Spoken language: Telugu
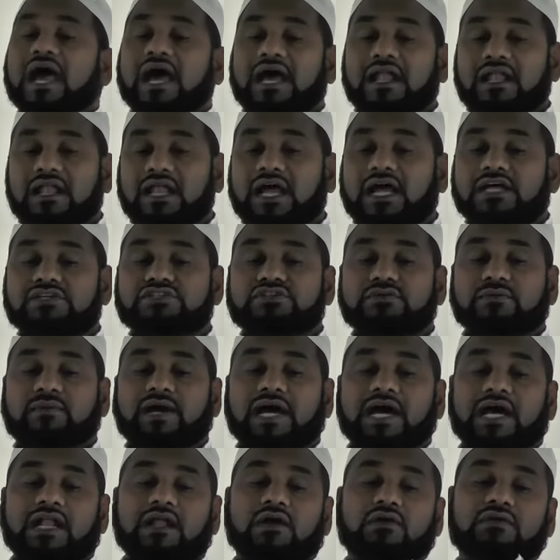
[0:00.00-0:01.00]
అల్లాహ్
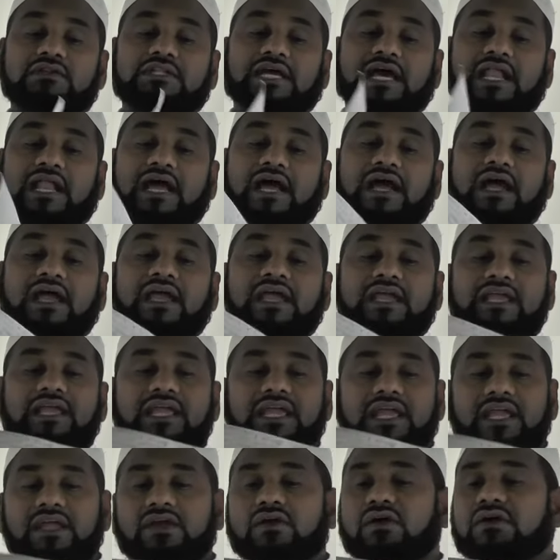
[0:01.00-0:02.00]
సుభాన
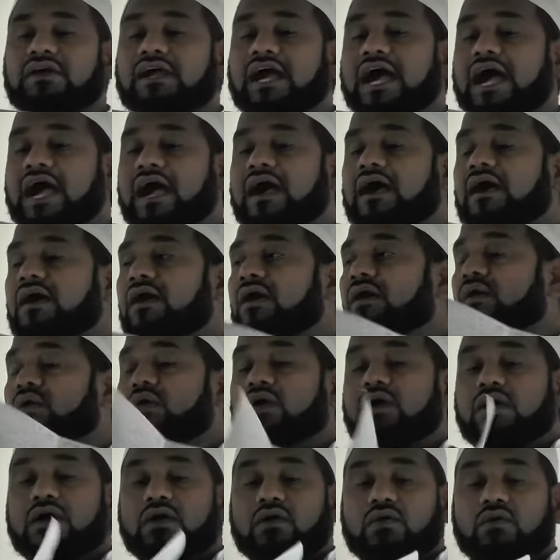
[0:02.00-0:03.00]
ఈ యొక్క
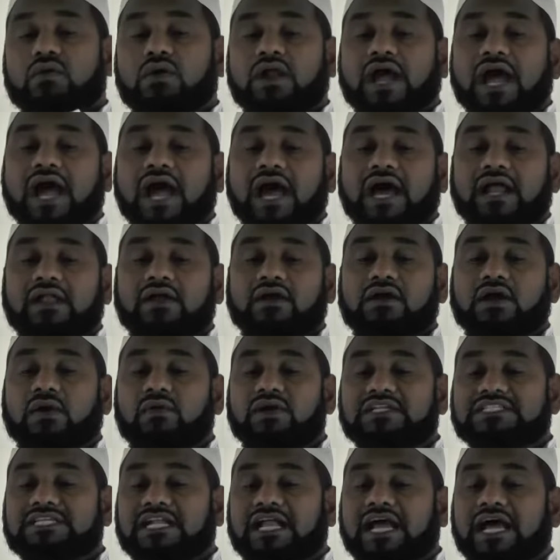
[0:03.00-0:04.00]
ఖురాన్ యొక్క
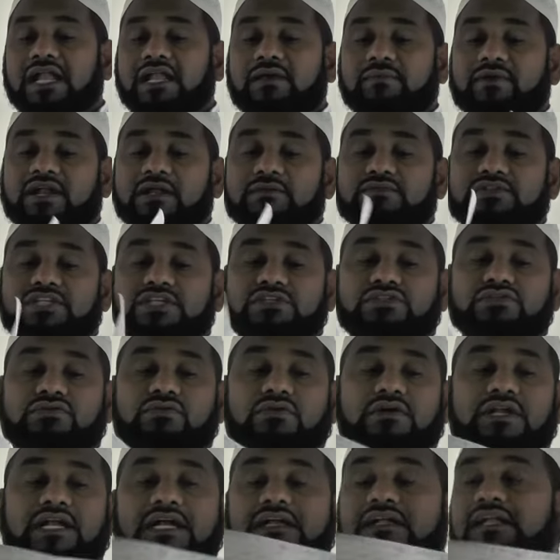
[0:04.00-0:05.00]
వచనాన్ని మనం
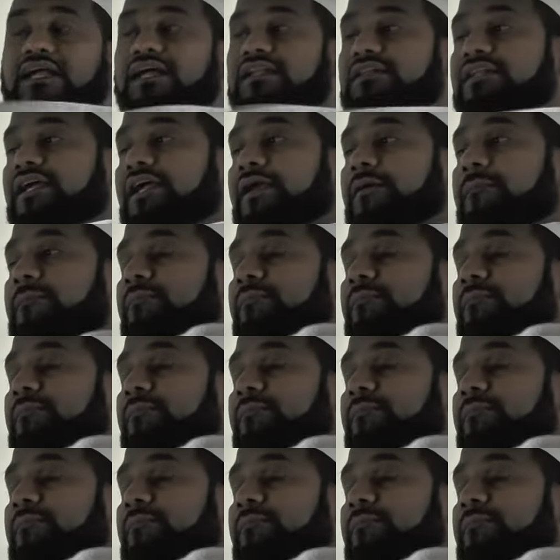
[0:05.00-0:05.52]
తీసుకున్నట్లయితే